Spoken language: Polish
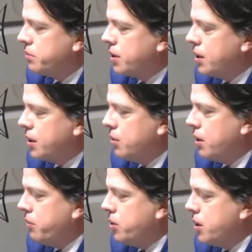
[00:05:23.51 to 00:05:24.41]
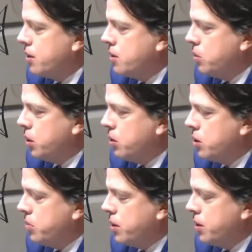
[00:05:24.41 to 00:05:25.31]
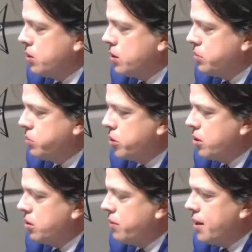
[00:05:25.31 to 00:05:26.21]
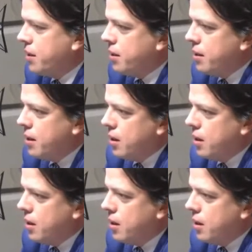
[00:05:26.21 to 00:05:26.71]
kandydaturę Wojciecha Soługi, chociażby dlatego, że jest przygotowana